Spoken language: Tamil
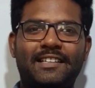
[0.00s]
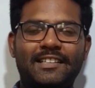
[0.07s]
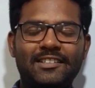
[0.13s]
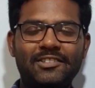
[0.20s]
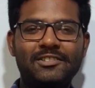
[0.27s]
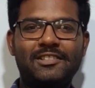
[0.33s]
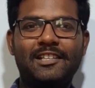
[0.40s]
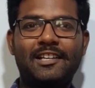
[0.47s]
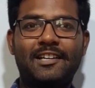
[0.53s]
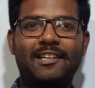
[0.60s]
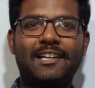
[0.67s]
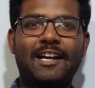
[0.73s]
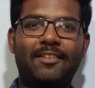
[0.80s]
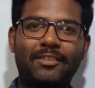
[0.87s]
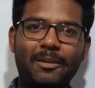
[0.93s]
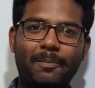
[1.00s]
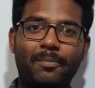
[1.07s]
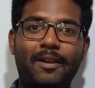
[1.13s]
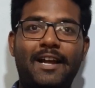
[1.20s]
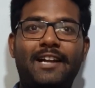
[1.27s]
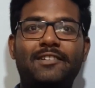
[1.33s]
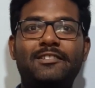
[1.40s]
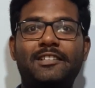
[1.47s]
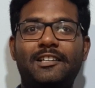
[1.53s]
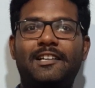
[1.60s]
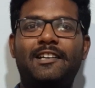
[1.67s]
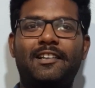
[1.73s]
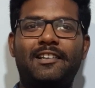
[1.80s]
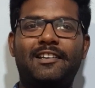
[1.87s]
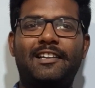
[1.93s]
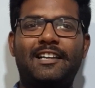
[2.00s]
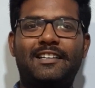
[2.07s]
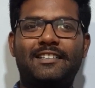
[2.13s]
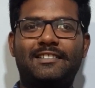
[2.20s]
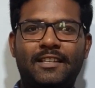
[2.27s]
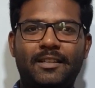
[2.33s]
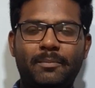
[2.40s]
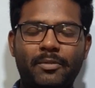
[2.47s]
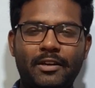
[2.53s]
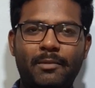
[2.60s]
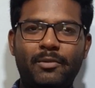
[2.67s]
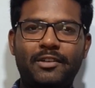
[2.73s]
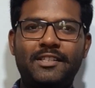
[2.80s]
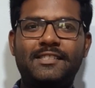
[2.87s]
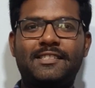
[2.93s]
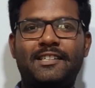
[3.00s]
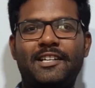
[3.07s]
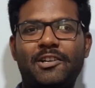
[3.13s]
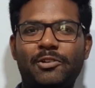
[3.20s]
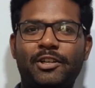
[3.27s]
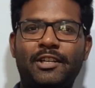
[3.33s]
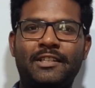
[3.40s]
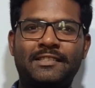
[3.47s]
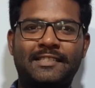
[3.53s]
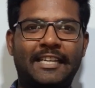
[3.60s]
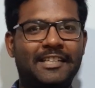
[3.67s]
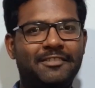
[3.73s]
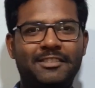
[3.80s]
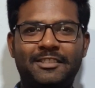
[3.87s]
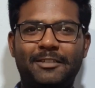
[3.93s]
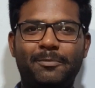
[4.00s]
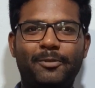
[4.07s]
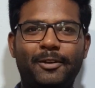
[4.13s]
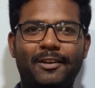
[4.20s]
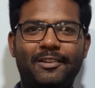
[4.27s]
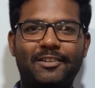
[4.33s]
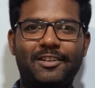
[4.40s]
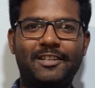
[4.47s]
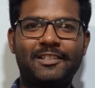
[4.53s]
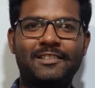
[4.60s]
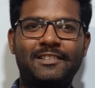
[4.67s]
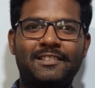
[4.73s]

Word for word: இன்னும் சிலர்கிட்ட அந்த பிளானும் இருக்கிறது இல்லை இப்போ நம்ம ரீசெண்டாக ஒரு சைட் விசிட் போயிருந்தோம்